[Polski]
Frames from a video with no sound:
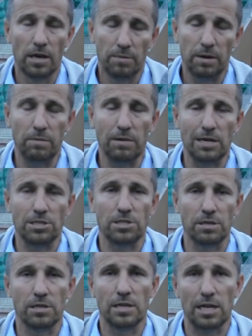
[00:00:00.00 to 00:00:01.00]
Miejmy nadzieję,
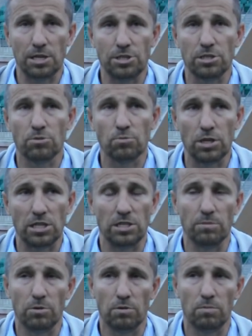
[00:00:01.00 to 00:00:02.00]
że nareszcie
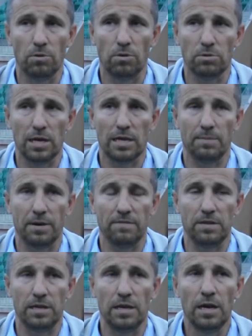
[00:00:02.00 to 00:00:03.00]
skutecznie, bo, bo tak
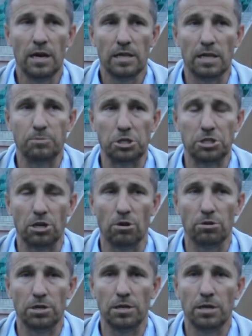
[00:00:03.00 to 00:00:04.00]
naprawdę ten
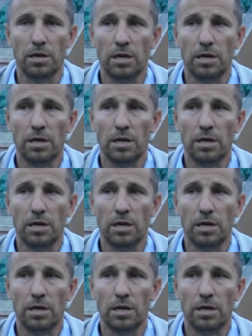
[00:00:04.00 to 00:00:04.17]
przestrzelony